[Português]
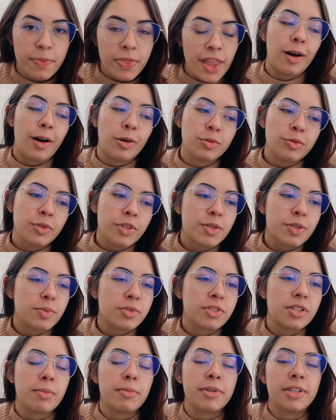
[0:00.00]
A
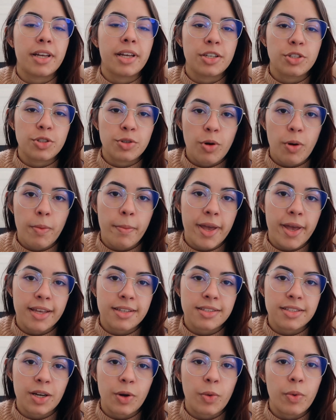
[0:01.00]
autorresponsabilidade
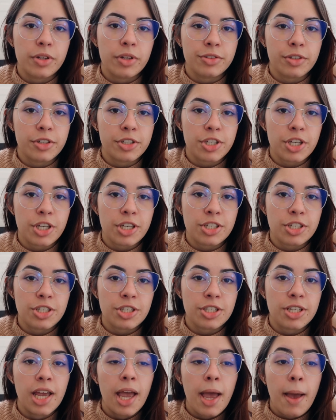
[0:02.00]
começa quando a
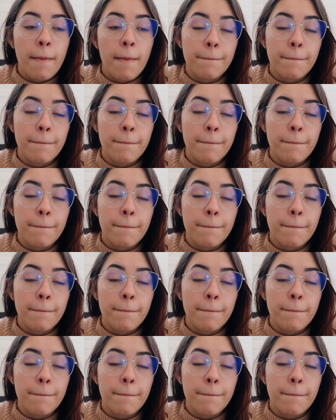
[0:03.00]
gente